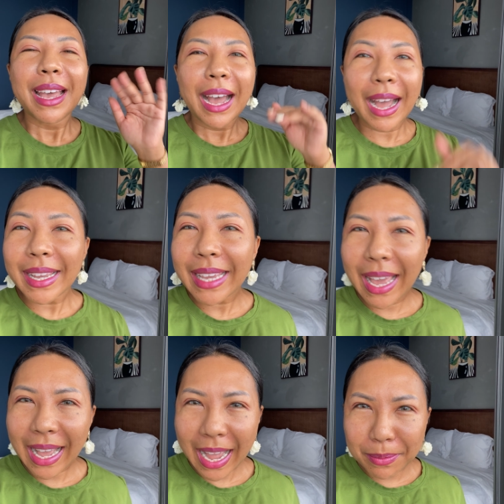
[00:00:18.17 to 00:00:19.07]

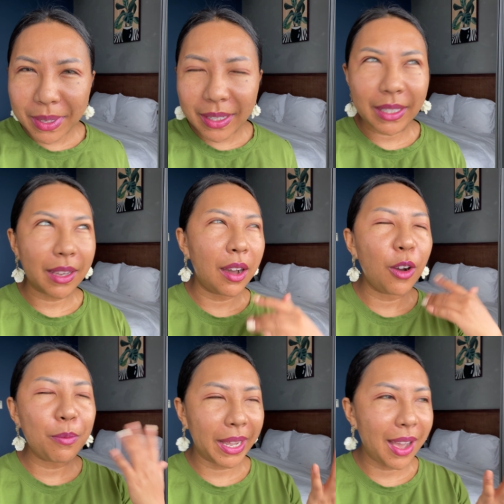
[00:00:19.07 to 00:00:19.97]
2020
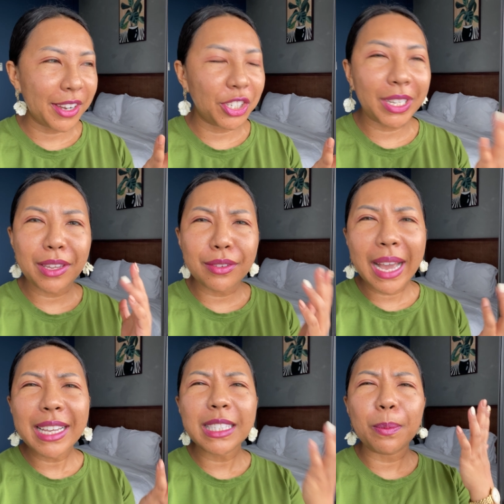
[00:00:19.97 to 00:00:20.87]
Oh my gosh, can you
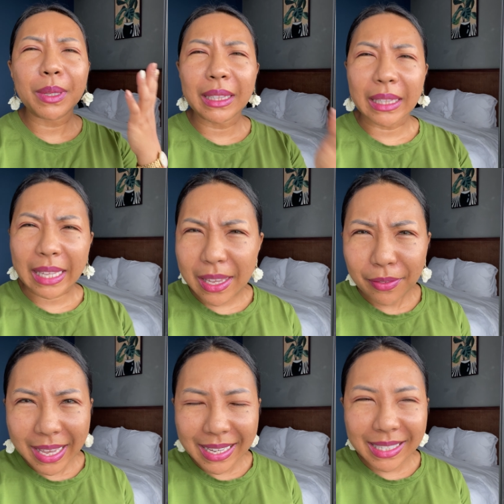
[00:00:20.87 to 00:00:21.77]
guys
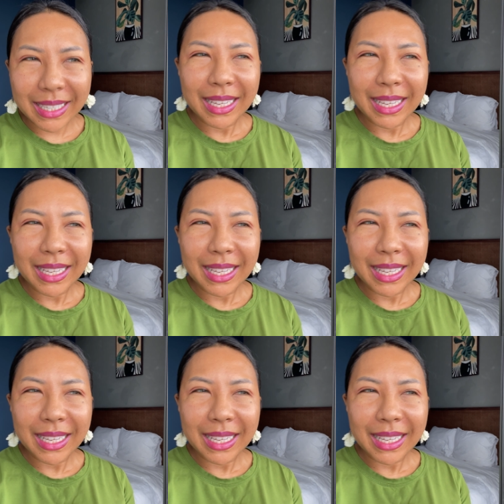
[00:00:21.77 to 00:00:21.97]
believe it?